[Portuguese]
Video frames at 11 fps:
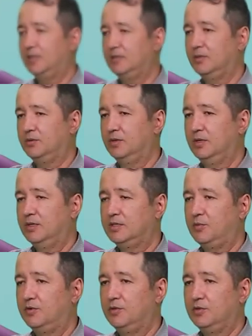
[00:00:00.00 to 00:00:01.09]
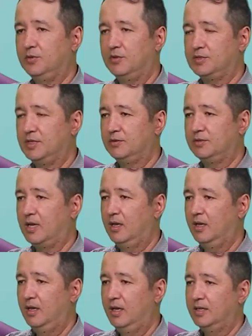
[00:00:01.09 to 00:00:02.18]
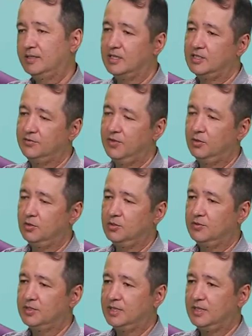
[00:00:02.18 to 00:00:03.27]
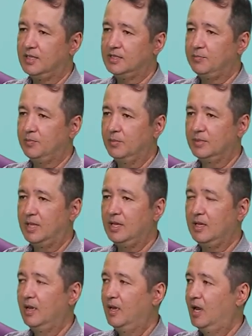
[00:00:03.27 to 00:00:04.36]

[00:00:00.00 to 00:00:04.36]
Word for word: Né? Então, se porventura você não está é, satisfeito onde você está, você tem